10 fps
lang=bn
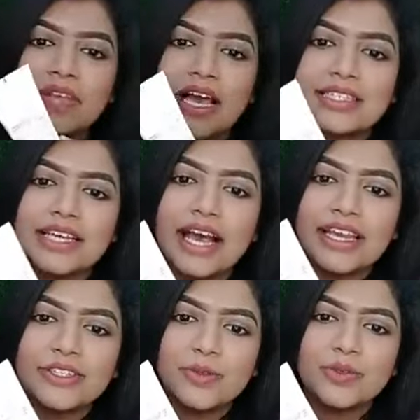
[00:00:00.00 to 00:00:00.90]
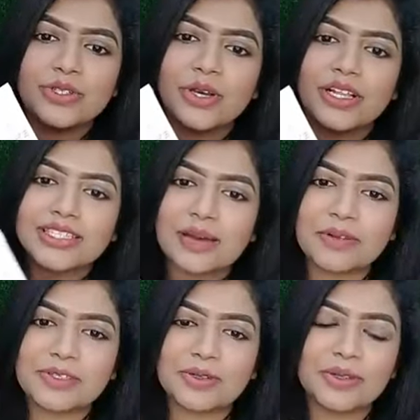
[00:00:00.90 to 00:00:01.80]
আচ্ছা হাই শুভ সকাল
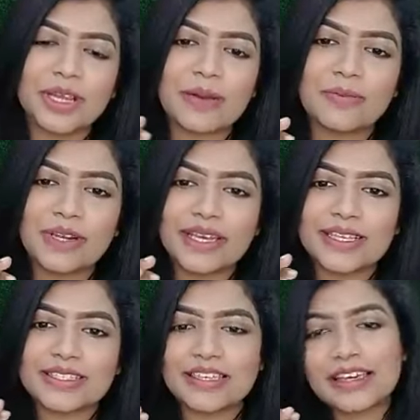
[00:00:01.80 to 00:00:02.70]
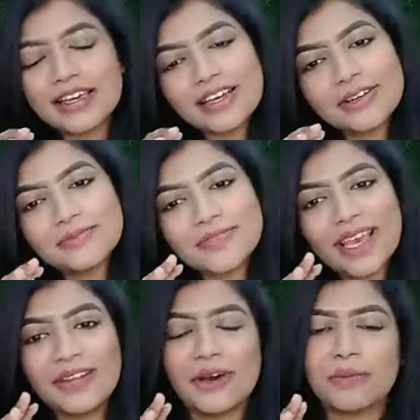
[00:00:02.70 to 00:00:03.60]
শাপলা চৌধুরী আপু লিখেছি
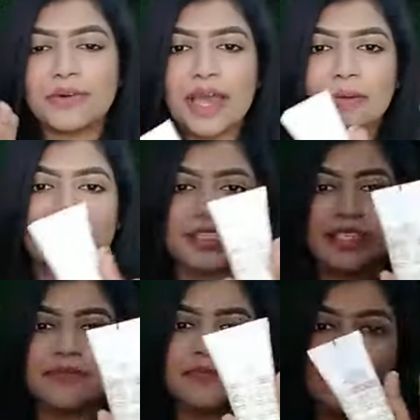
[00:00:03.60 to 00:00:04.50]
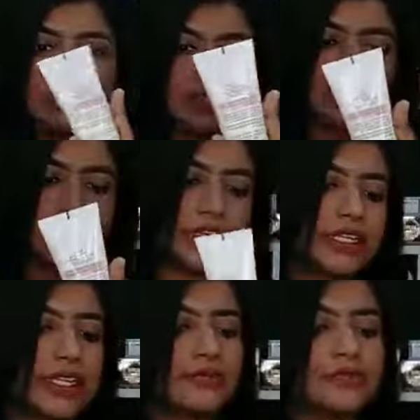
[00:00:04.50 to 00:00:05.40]
হ্যালো আপু কেমন আছেন সো এটা
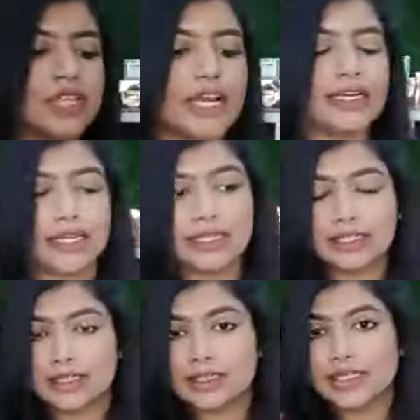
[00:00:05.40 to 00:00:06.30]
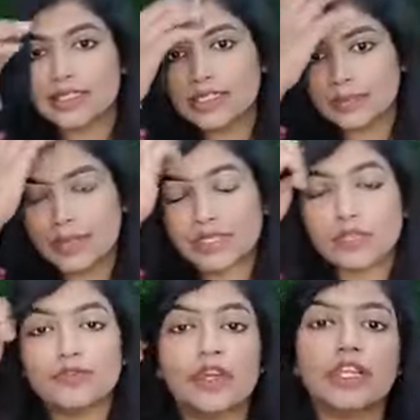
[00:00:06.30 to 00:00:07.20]
দেখিয়ে দিলাম যারা কিনা নিতে চাচ্ছেন যে
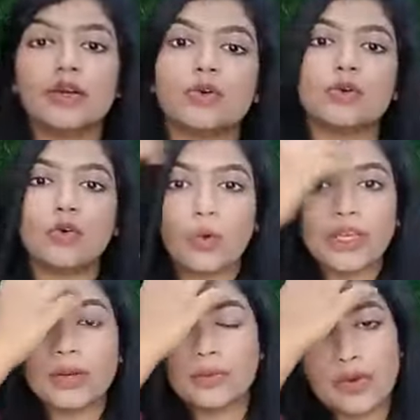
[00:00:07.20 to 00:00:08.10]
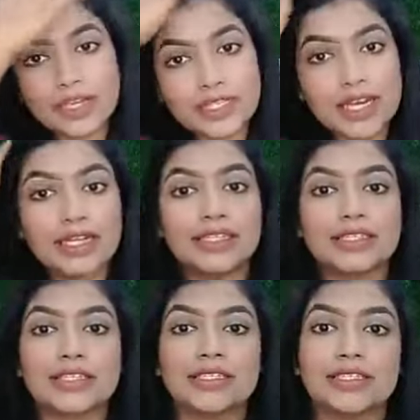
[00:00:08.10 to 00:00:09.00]
বাজেট ফ্রেন্ডলি কোনো কোরিয়ান প্রোডাক্ট যারা নিতে
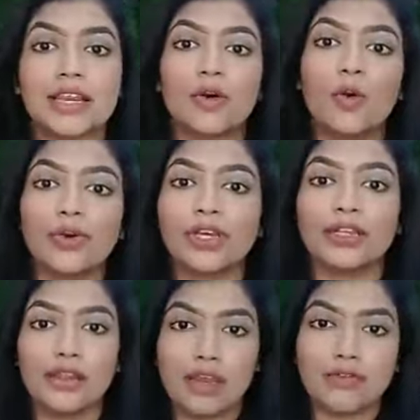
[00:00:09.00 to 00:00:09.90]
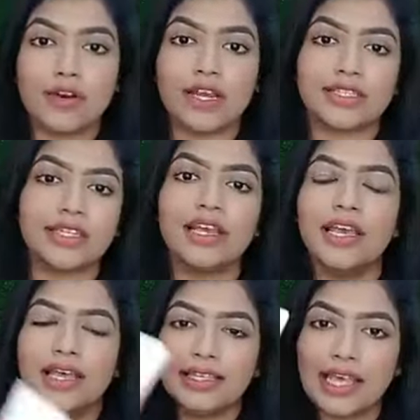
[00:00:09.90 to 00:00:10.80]
চাচ্ছেন যারা কোরিয়ান লাভার আছেন
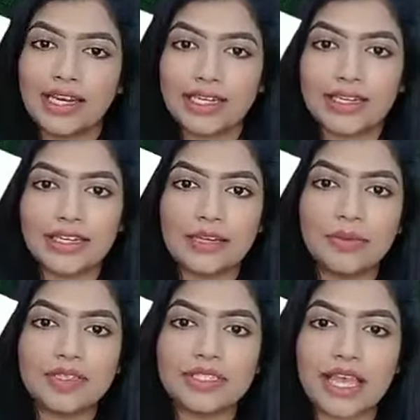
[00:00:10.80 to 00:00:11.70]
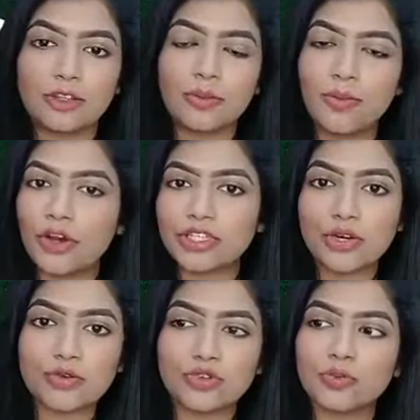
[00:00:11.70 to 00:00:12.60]
তারা এটা নিয়ে নেবেন যে একদম
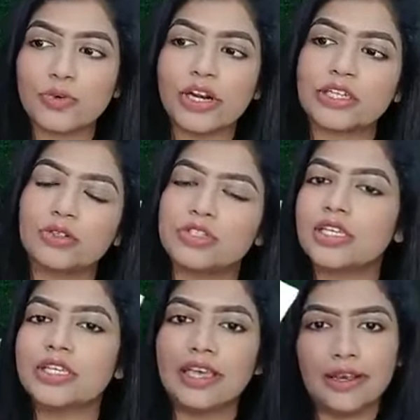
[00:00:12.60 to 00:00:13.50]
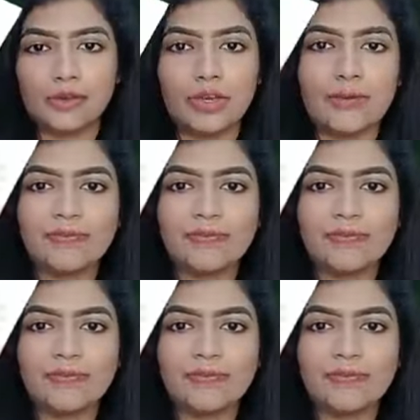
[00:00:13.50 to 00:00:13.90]
পয়সা উসুল প্রোডাক্ট হচ্ছে গিয়ে এগুলো